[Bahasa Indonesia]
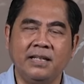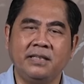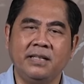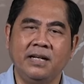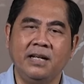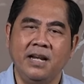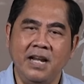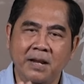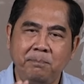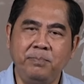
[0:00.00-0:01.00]
Dia
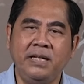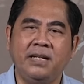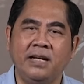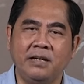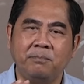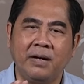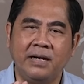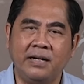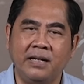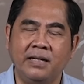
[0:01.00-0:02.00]
melihatnya
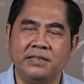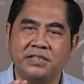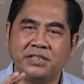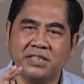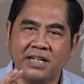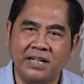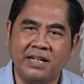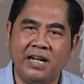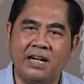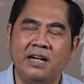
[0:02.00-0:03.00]
lebih
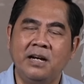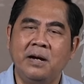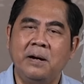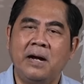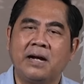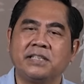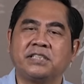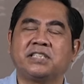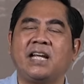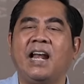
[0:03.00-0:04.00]
daripada sekedar